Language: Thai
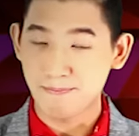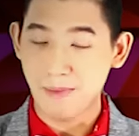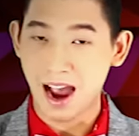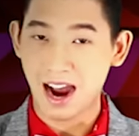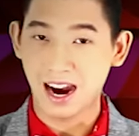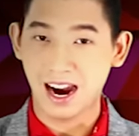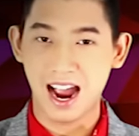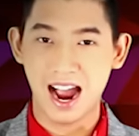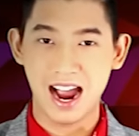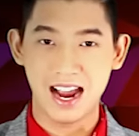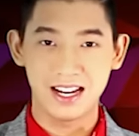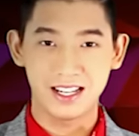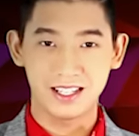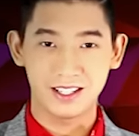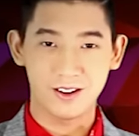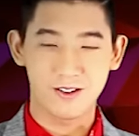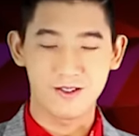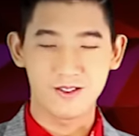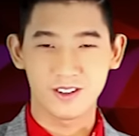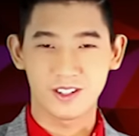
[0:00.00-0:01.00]
บปากใคร
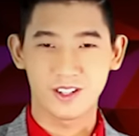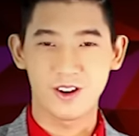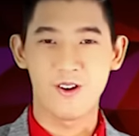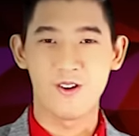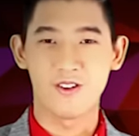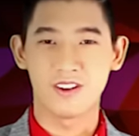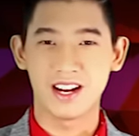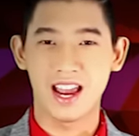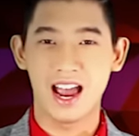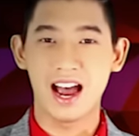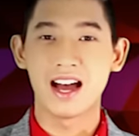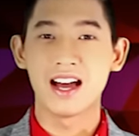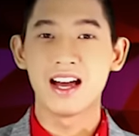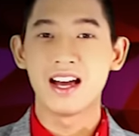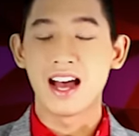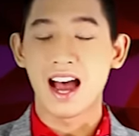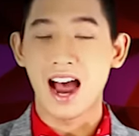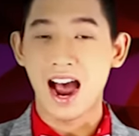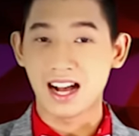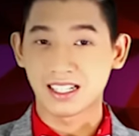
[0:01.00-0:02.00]
ส่งส่งเนี่ย
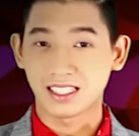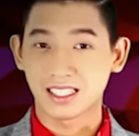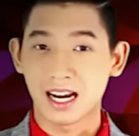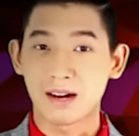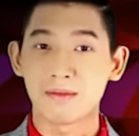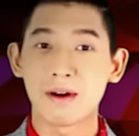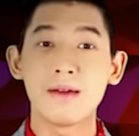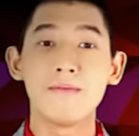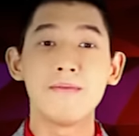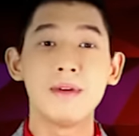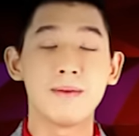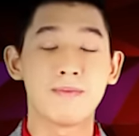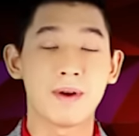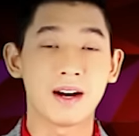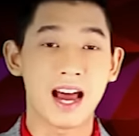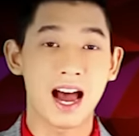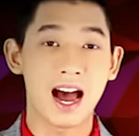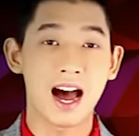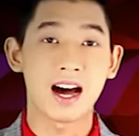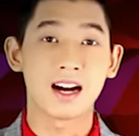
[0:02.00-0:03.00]
อาจจะทำให้มี
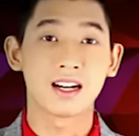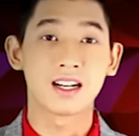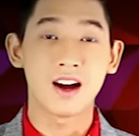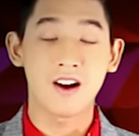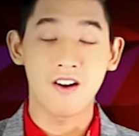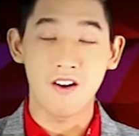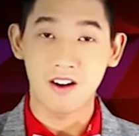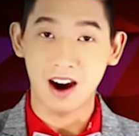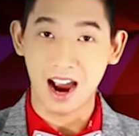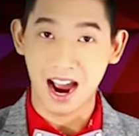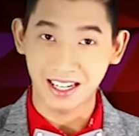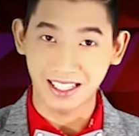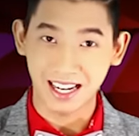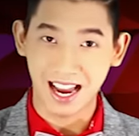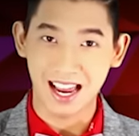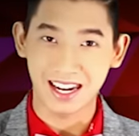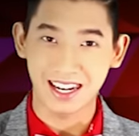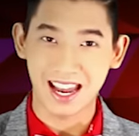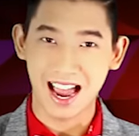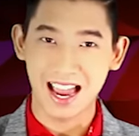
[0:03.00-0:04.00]
ปัญหาเรื่องของการ
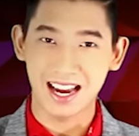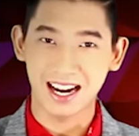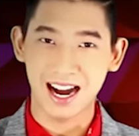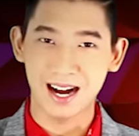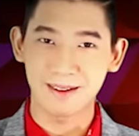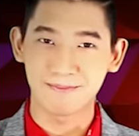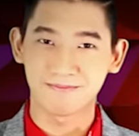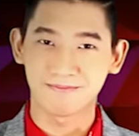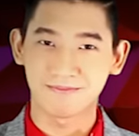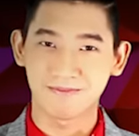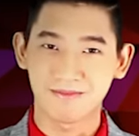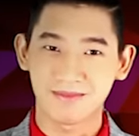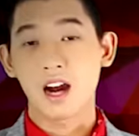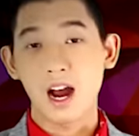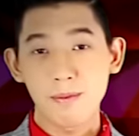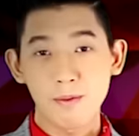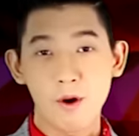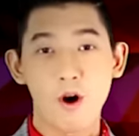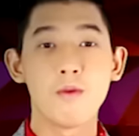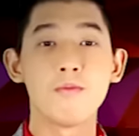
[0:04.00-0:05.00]
งานได้ครับ ค
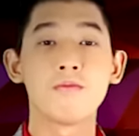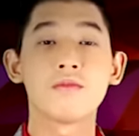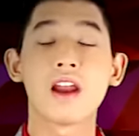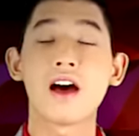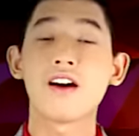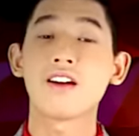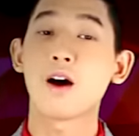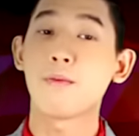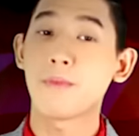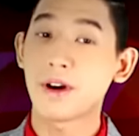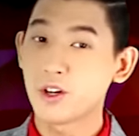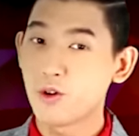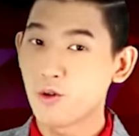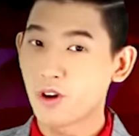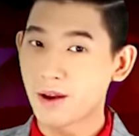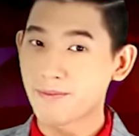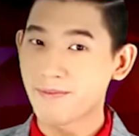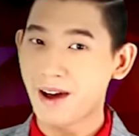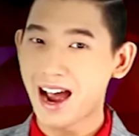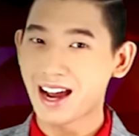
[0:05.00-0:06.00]
รับผมแล้วเรามาดู
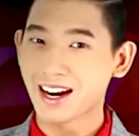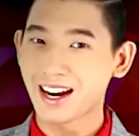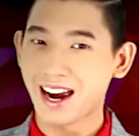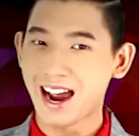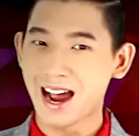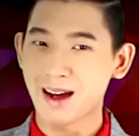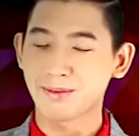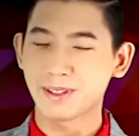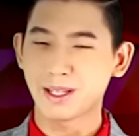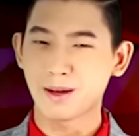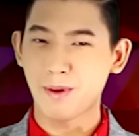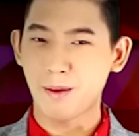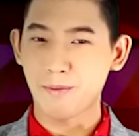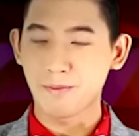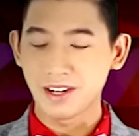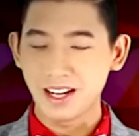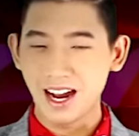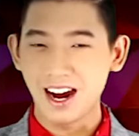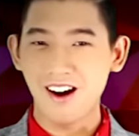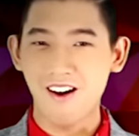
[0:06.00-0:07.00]
กันบ้างนะครับสำหรับ
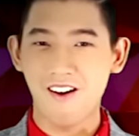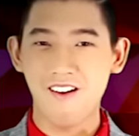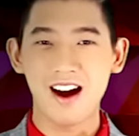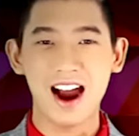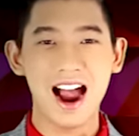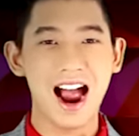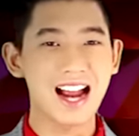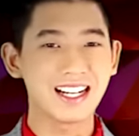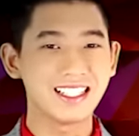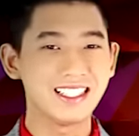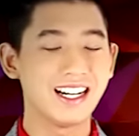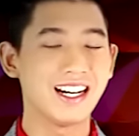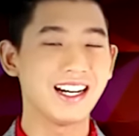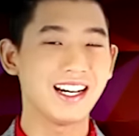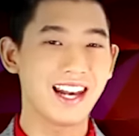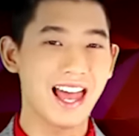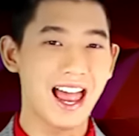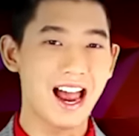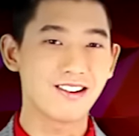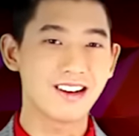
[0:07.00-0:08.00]
เรื่องของการเงิน
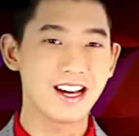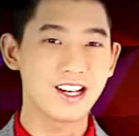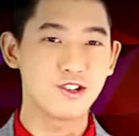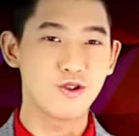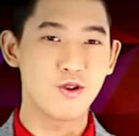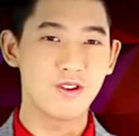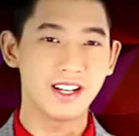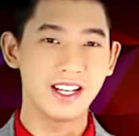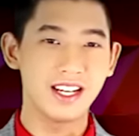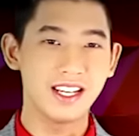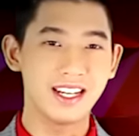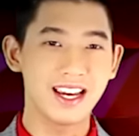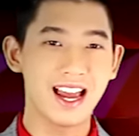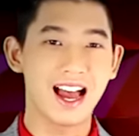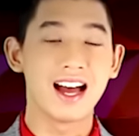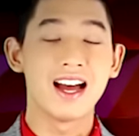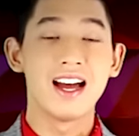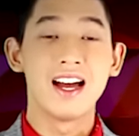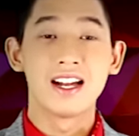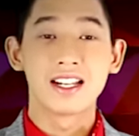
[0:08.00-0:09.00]
แล้วในช่วงนี้เนี่
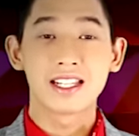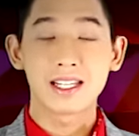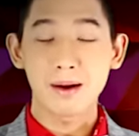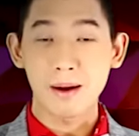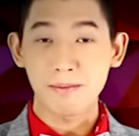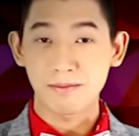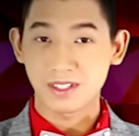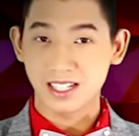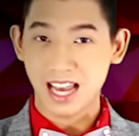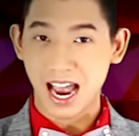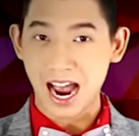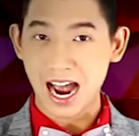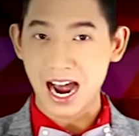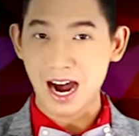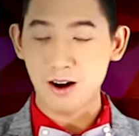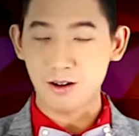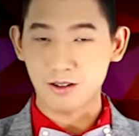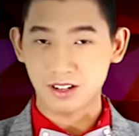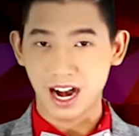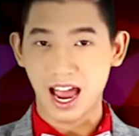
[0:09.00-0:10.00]
ยสำหรับชา
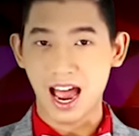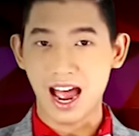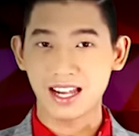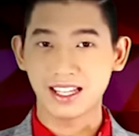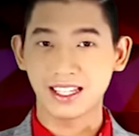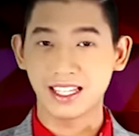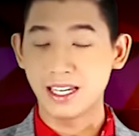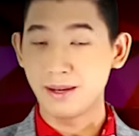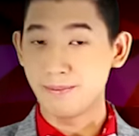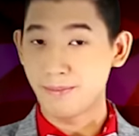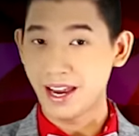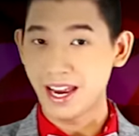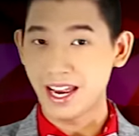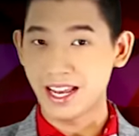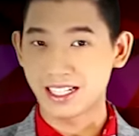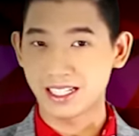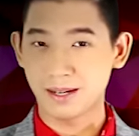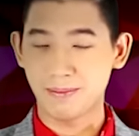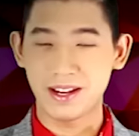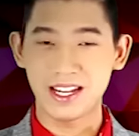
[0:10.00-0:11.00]
วราศีเม
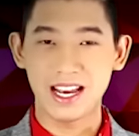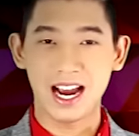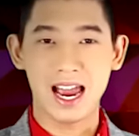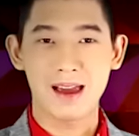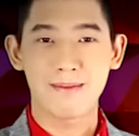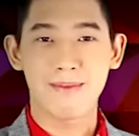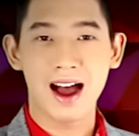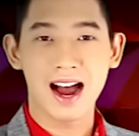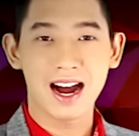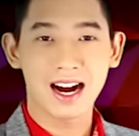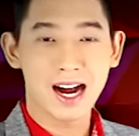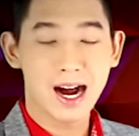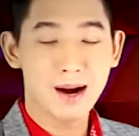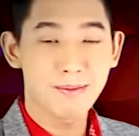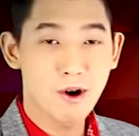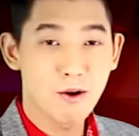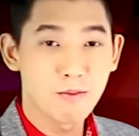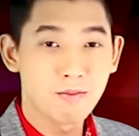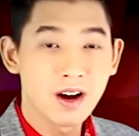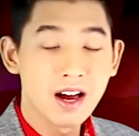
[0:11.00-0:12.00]
ษจะเป็นยังไงบ้างครับ
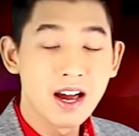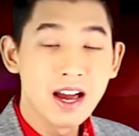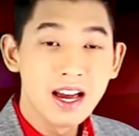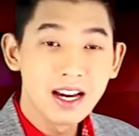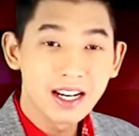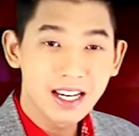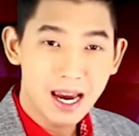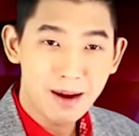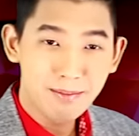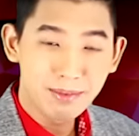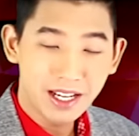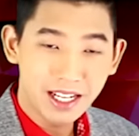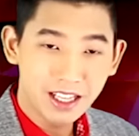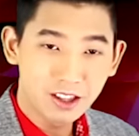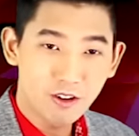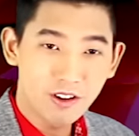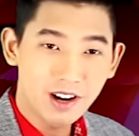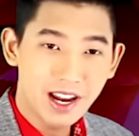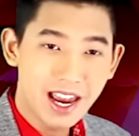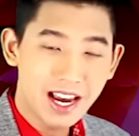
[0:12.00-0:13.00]
ผมเข็มทิศ
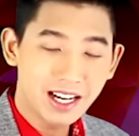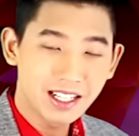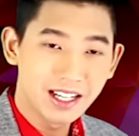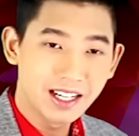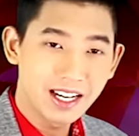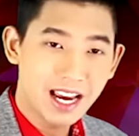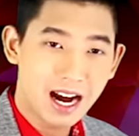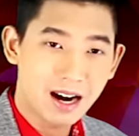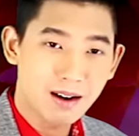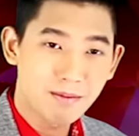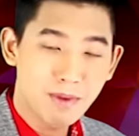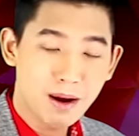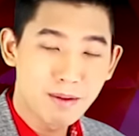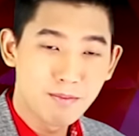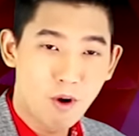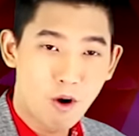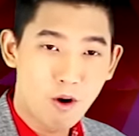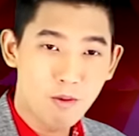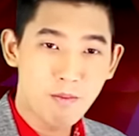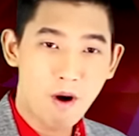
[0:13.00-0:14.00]
ตัวเลขนี้เนี่ยมัน
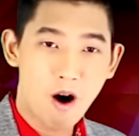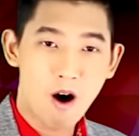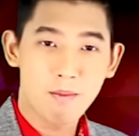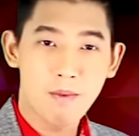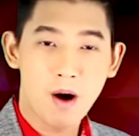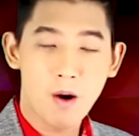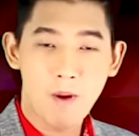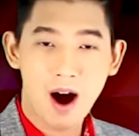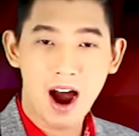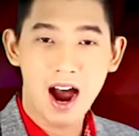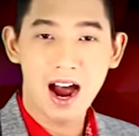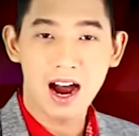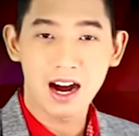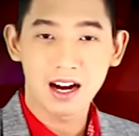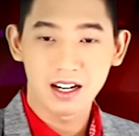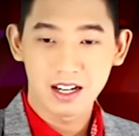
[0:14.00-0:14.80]
บ่งบอกมาว่า